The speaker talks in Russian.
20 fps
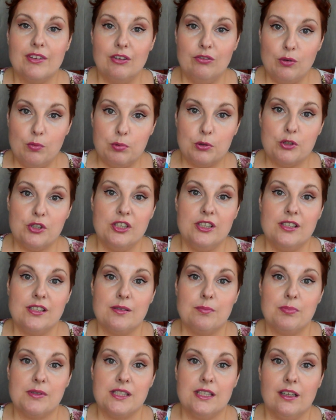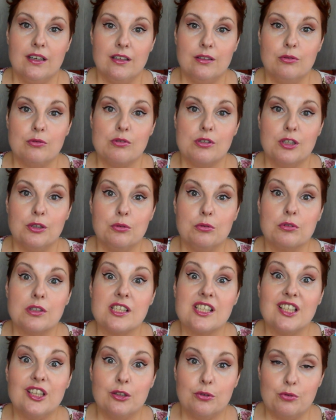вы получаете постоянную скидку
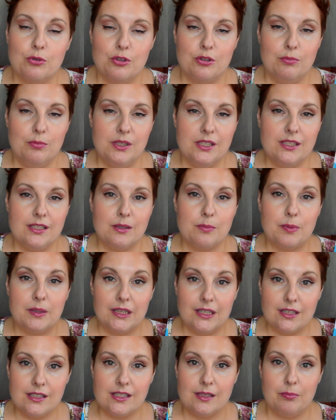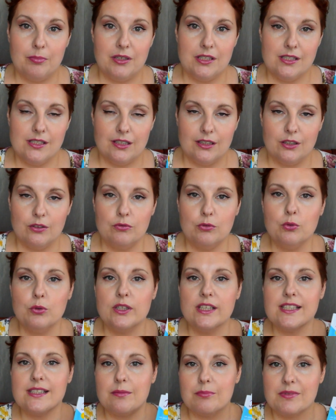на следующий месяц 15%. Ну,
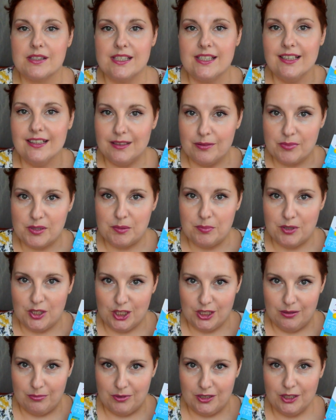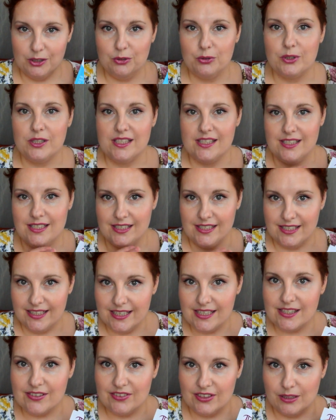к этим ценам смешным, которые здесь
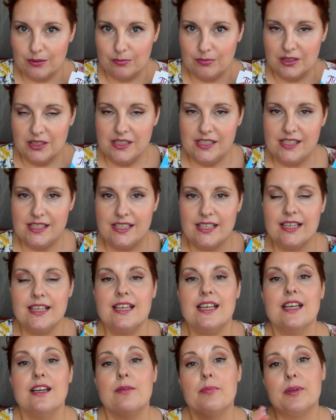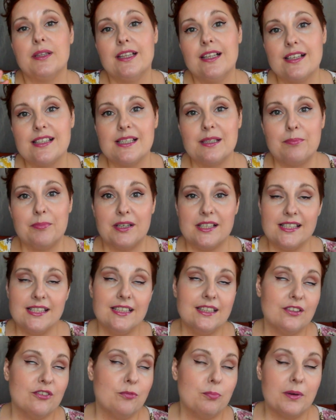есть в этом магазине,
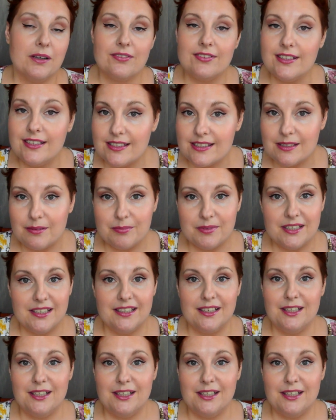15%, поверьте мне,